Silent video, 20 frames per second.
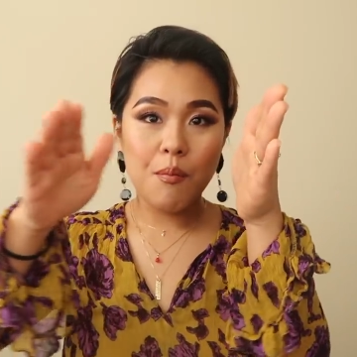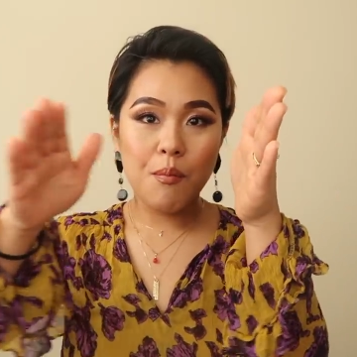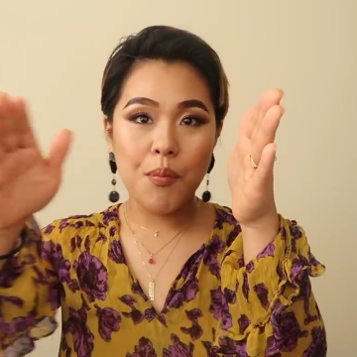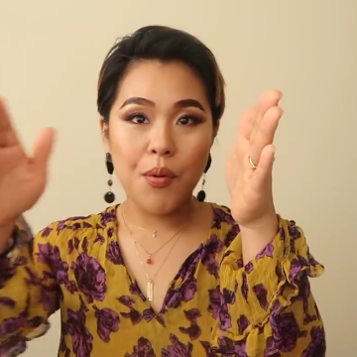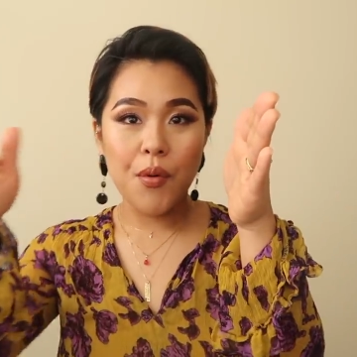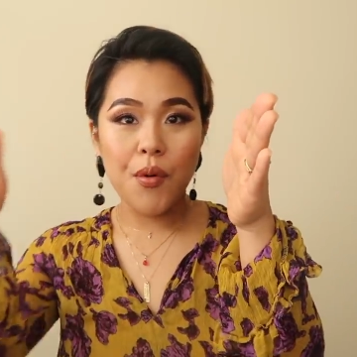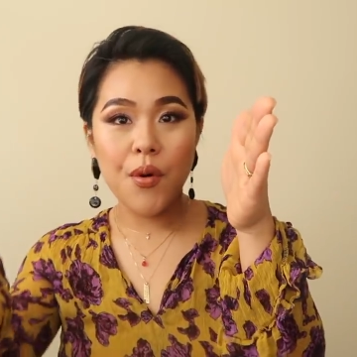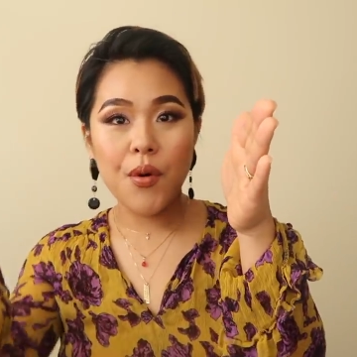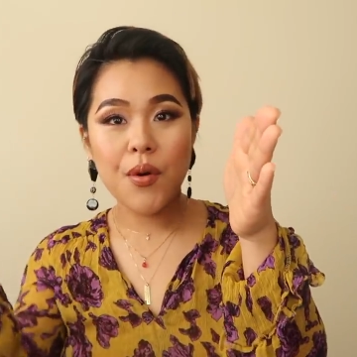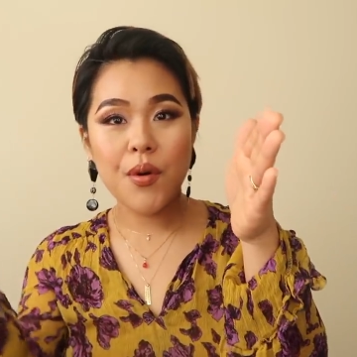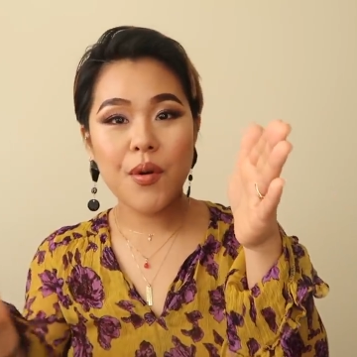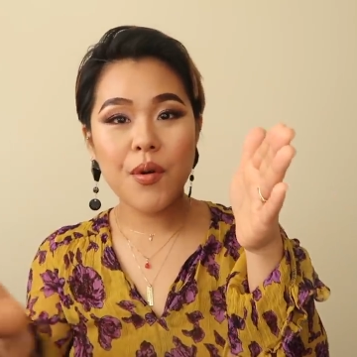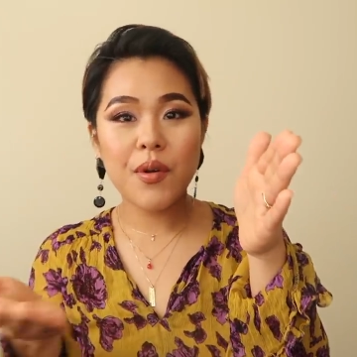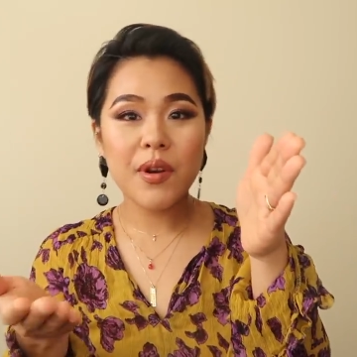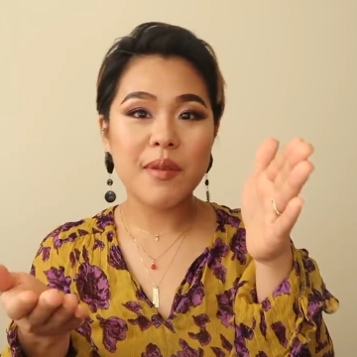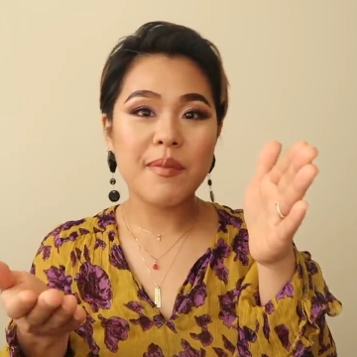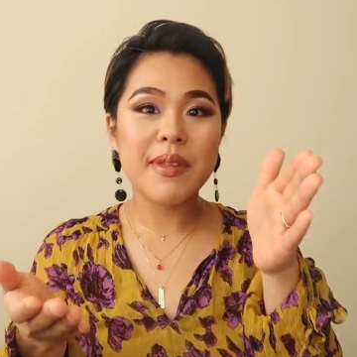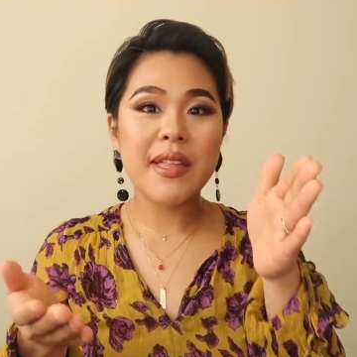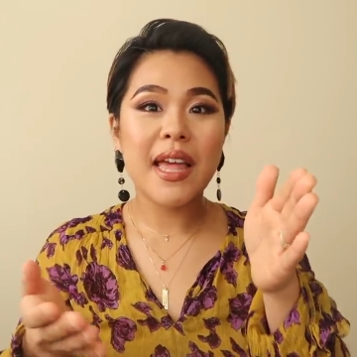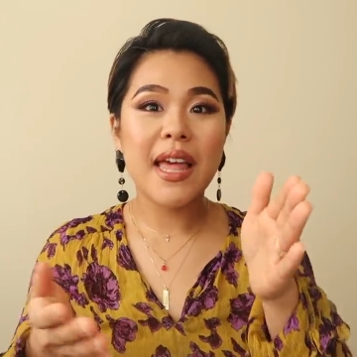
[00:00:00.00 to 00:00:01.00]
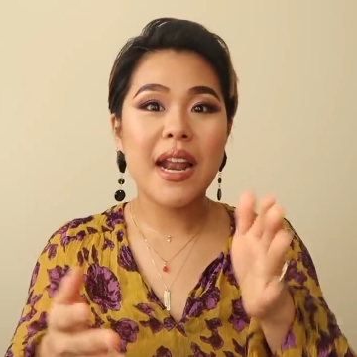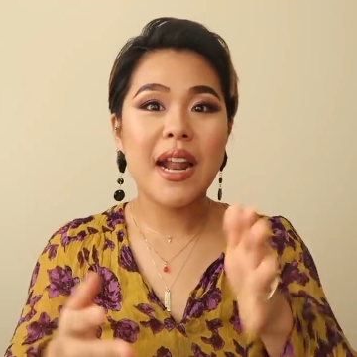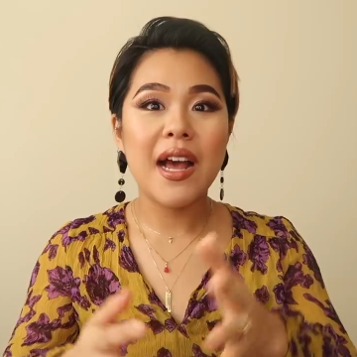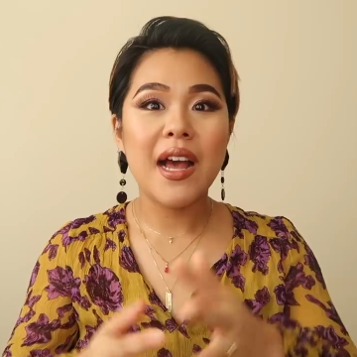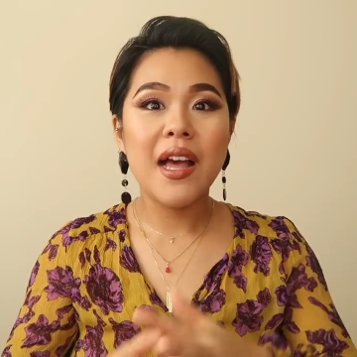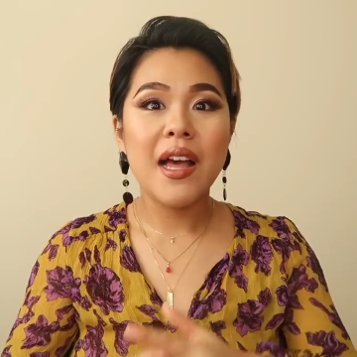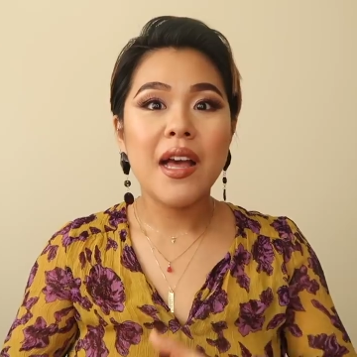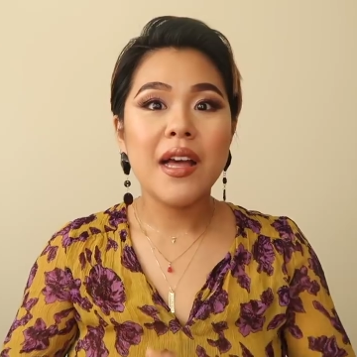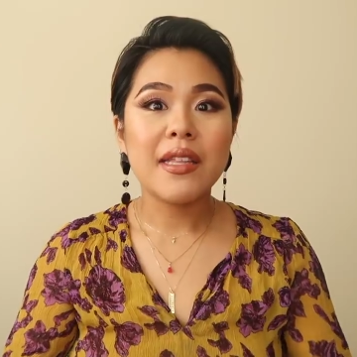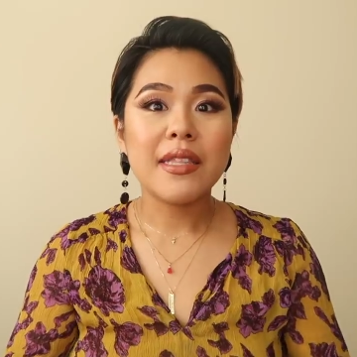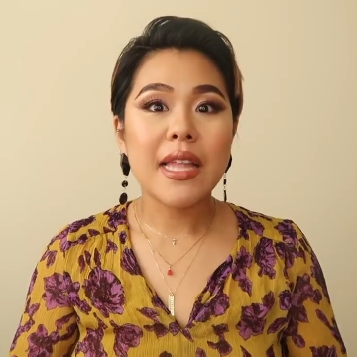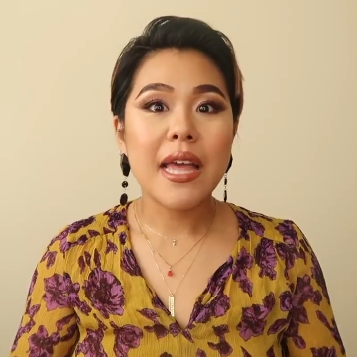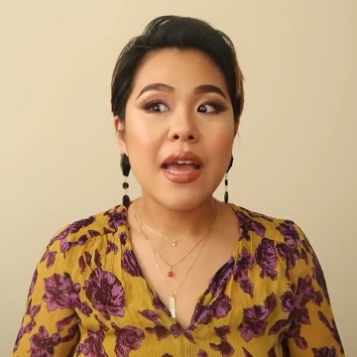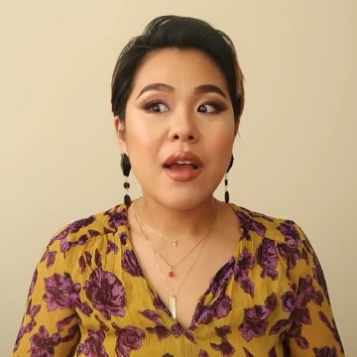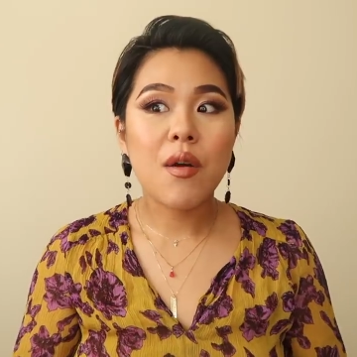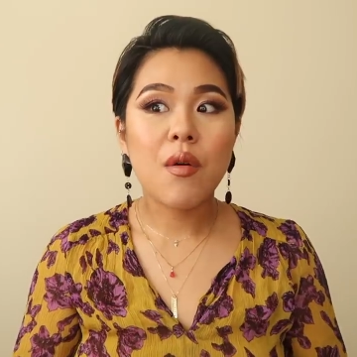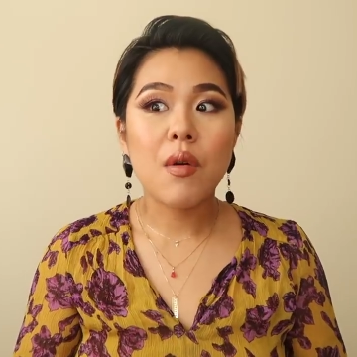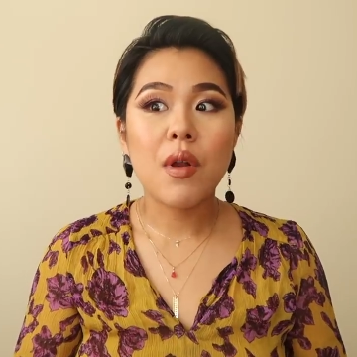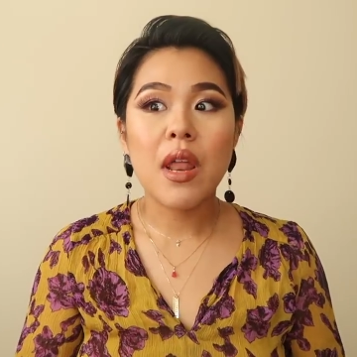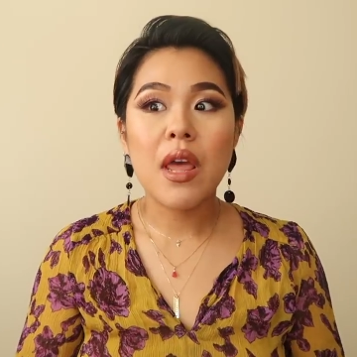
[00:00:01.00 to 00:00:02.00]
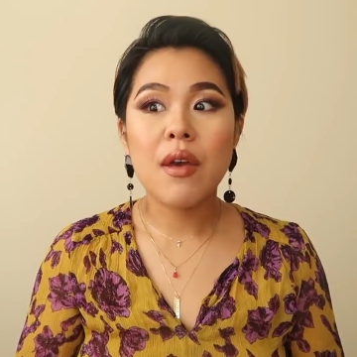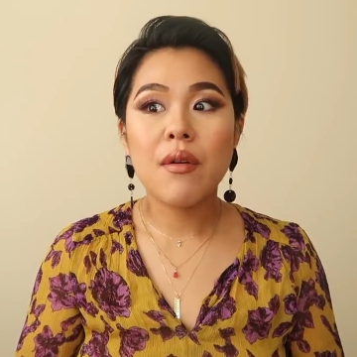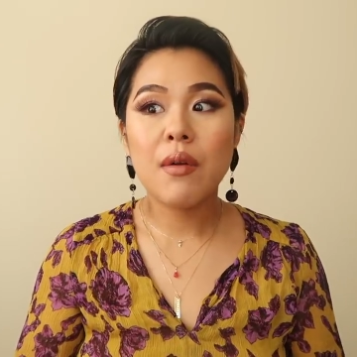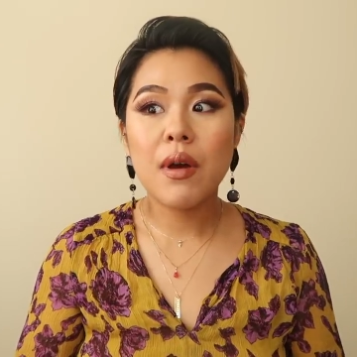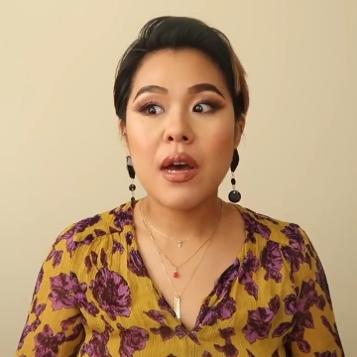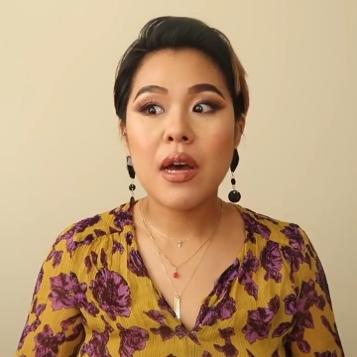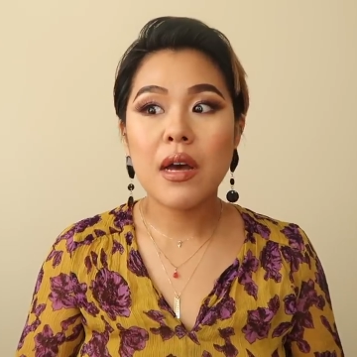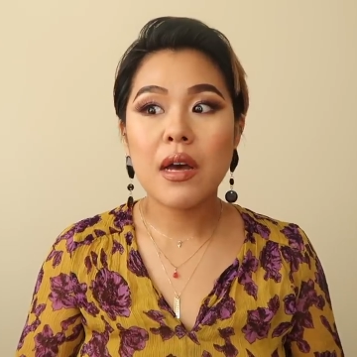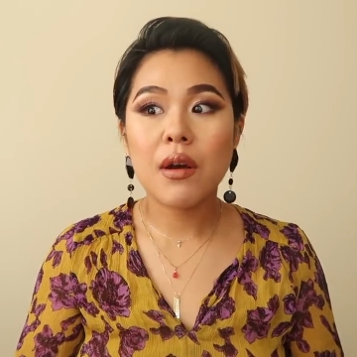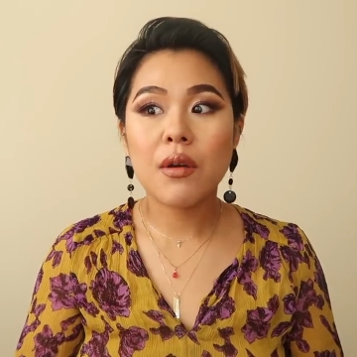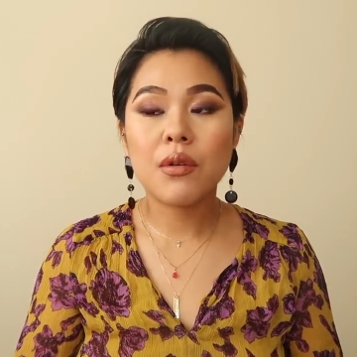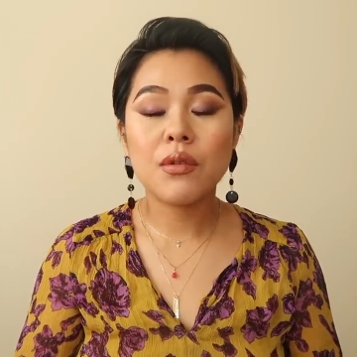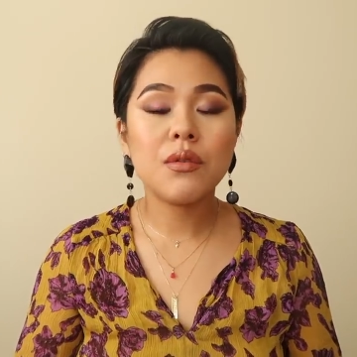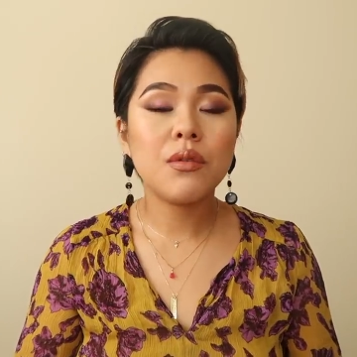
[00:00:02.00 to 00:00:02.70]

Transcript: ぼっこりみたいなでこれはこ